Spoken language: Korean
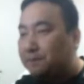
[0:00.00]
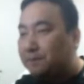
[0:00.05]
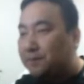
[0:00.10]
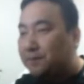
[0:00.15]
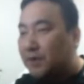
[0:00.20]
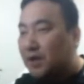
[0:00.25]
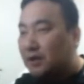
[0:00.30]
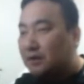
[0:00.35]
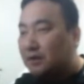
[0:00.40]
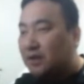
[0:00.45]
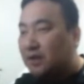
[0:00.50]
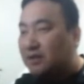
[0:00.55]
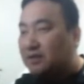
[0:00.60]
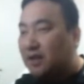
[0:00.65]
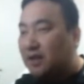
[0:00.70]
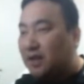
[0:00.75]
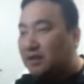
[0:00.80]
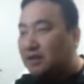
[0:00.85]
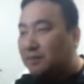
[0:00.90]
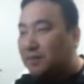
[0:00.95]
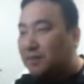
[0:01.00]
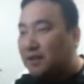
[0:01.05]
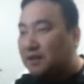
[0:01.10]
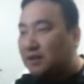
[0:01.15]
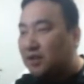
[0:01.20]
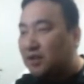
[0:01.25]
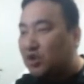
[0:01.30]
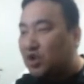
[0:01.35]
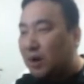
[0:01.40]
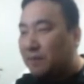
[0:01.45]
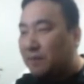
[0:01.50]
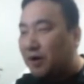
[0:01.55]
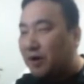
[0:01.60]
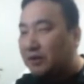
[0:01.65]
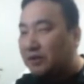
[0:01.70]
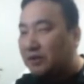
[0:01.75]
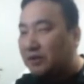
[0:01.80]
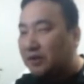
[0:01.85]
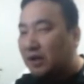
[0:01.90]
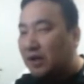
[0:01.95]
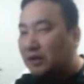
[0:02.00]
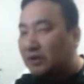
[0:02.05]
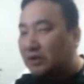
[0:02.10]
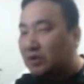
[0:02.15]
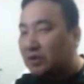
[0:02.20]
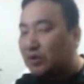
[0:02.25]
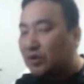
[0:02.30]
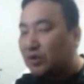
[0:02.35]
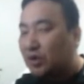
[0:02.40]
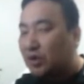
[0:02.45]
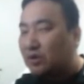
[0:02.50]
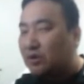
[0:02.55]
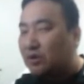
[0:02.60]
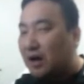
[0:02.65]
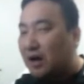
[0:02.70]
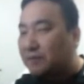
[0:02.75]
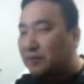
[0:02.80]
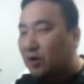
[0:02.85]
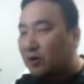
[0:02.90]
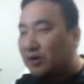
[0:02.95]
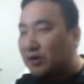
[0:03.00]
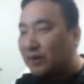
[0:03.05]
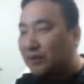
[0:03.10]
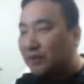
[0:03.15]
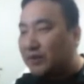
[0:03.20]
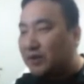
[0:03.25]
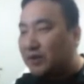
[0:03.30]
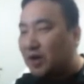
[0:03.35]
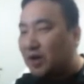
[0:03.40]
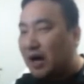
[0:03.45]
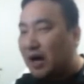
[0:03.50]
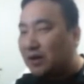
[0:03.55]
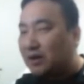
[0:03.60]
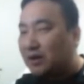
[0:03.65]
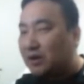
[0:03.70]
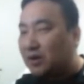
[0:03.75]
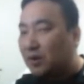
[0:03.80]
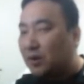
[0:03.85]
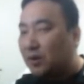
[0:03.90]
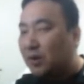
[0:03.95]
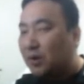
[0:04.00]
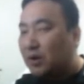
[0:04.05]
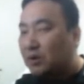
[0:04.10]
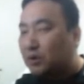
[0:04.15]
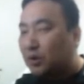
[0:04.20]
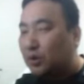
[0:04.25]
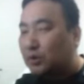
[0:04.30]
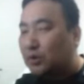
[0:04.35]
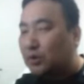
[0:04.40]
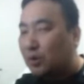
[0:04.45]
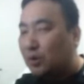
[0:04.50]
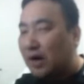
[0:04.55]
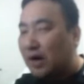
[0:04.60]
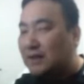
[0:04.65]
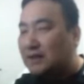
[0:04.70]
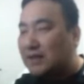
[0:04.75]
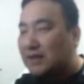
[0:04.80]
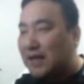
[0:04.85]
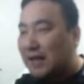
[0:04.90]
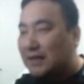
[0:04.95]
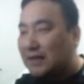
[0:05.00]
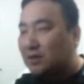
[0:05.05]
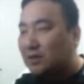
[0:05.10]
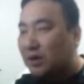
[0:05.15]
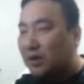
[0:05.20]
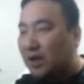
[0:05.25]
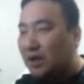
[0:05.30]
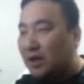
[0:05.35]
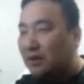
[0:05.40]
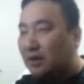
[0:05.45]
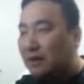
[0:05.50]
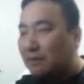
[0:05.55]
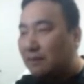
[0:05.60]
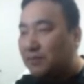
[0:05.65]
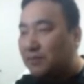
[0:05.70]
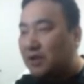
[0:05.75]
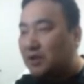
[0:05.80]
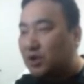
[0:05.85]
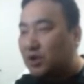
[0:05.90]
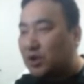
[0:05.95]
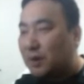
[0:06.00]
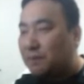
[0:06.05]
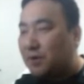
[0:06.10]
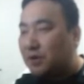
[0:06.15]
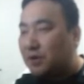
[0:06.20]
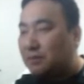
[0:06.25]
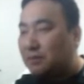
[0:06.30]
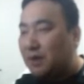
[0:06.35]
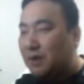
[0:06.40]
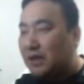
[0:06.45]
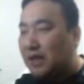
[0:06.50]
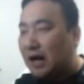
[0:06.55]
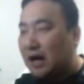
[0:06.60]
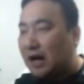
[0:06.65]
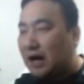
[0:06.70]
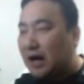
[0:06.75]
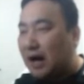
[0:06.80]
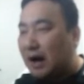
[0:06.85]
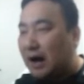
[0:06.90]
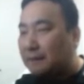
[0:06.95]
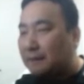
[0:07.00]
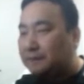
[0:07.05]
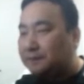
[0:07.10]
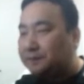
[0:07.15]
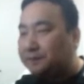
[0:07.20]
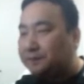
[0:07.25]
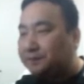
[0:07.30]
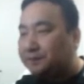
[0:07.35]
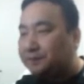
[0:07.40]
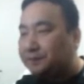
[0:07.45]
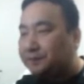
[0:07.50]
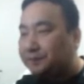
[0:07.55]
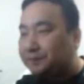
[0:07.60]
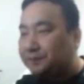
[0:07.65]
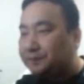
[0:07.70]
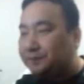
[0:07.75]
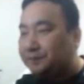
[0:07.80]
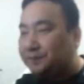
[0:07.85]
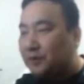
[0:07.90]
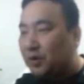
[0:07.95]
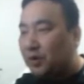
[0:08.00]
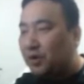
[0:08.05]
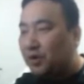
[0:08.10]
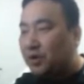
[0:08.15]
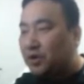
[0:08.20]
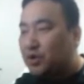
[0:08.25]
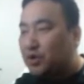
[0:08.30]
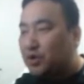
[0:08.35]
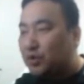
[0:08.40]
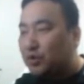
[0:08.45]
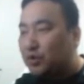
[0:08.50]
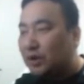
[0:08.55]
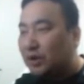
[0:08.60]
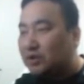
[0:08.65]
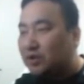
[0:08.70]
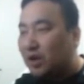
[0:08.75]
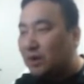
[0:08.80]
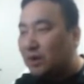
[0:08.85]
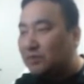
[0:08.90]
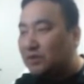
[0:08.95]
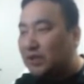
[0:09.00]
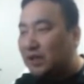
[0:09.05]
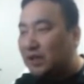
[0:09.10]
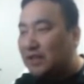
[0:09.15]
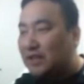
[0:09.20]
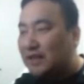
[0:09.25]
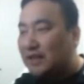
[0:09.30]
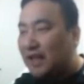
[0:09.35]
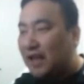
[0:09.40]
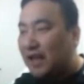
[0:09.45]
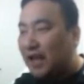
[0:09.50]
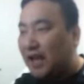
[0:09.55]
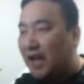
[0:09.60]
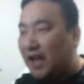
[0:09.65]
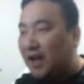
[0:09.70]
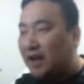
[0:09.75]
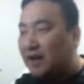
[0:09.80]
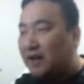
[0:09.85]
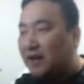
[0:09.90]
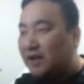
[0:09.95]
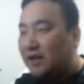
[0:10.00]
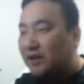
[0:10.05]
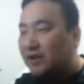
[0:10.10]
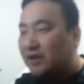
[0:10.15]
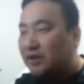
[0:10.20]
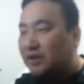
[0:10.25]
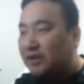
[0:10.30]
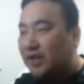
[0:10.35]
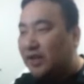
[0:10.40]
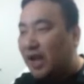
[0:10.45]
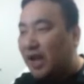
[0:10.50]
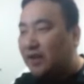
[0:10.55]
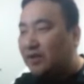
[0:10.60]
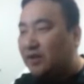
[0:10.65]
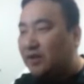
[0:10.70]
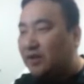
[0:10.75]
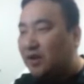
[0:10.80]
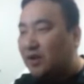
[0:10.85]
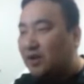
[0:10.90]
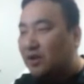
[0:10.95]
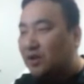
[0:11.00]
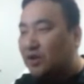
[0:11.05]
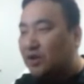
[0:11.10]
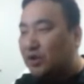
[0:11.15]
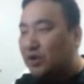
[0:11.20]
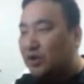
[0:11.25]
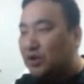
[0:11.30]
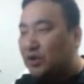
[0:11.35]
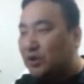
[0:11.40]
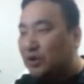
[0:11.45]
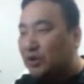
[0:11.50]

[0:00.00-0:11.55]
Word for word: This is 미즈 셰퍼드, the school librarian. 그죠? 학교 도서관 사서인 미즈 셰퍼드입니다. 어, 여기 should가 들어간 문장 있네. Then you should